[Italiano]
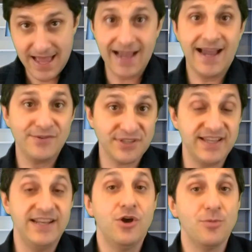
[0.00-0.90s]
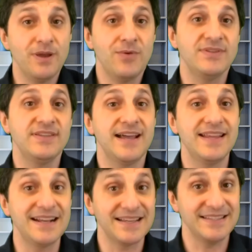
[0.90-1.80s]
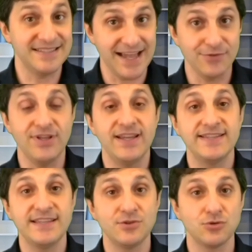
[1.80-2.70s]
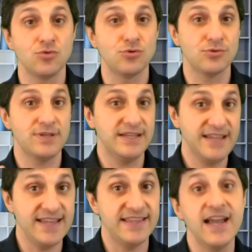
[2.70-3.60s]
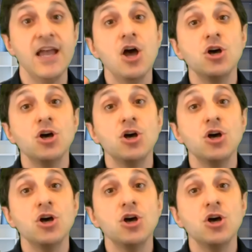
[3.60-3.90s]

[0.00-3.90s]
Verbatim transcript: a causa dell'enorme quantità di grassi saturi che si introducono nella dieta,